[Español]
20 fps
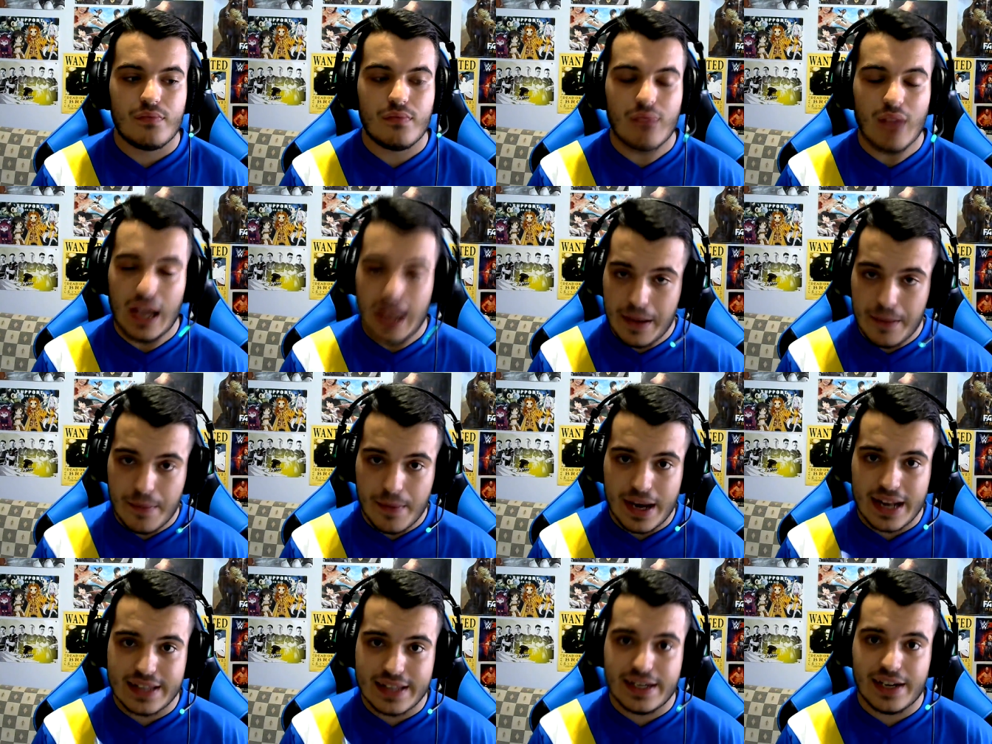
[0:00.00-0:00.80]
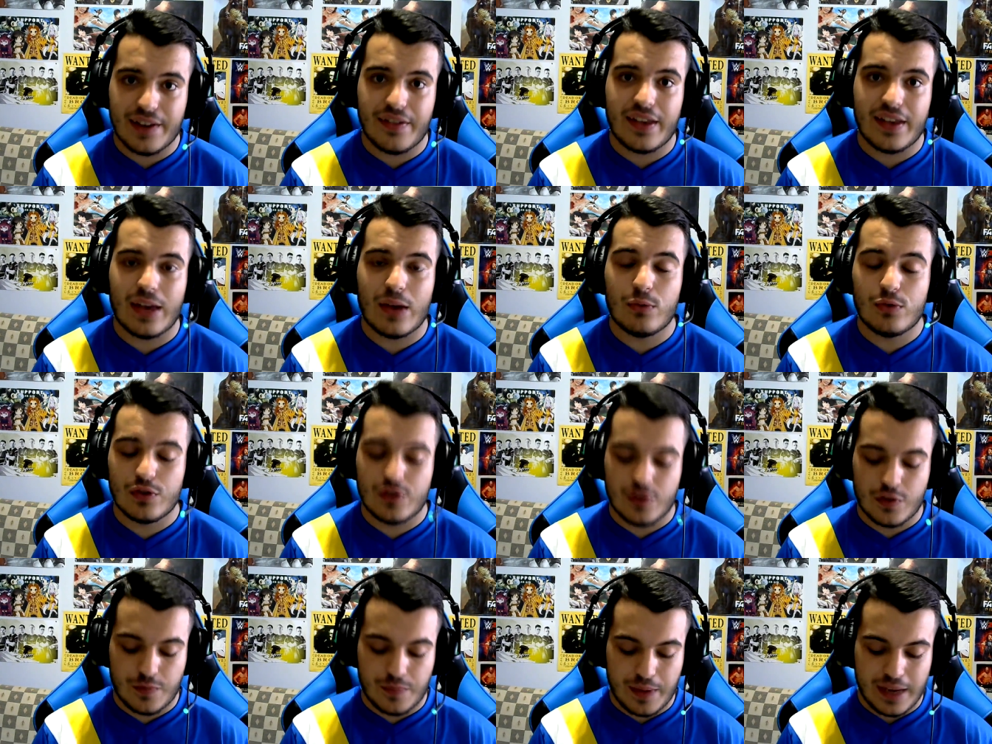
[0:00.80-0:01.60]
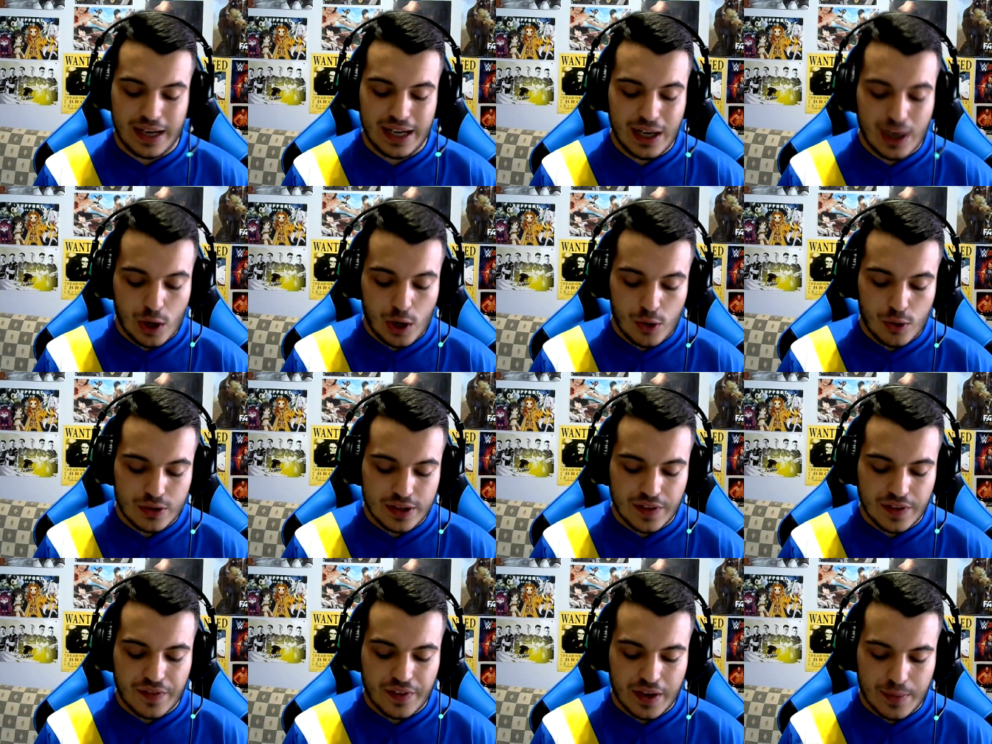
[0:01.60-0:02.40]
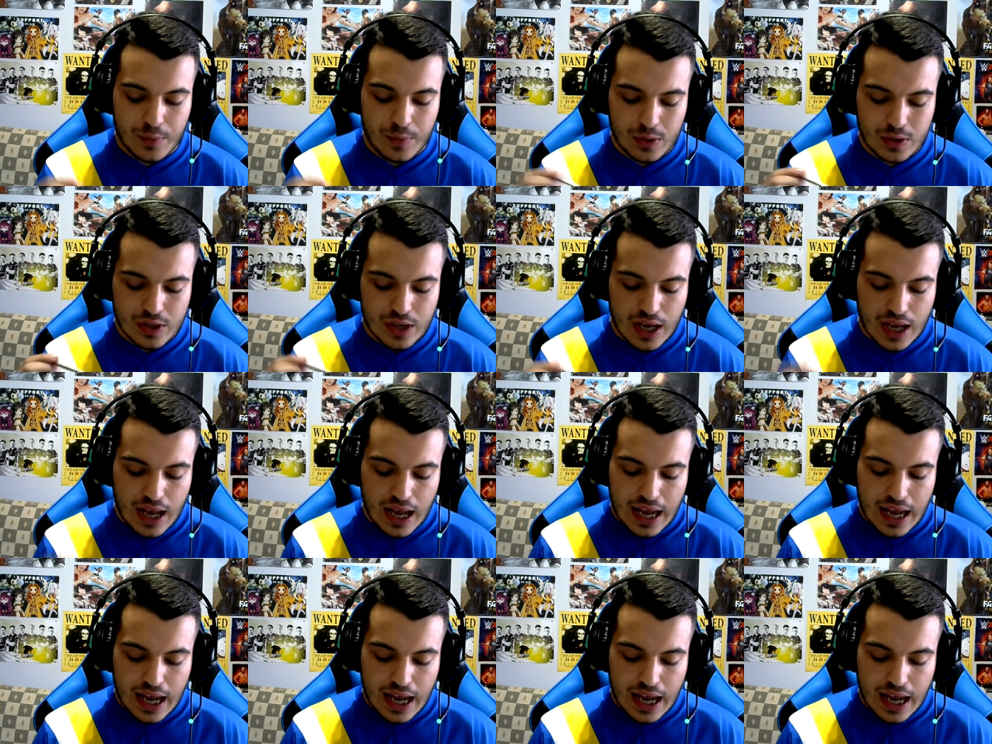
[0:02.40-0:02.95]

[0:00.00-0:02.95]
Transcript: en manager de Autos of Pain, lo tendremos.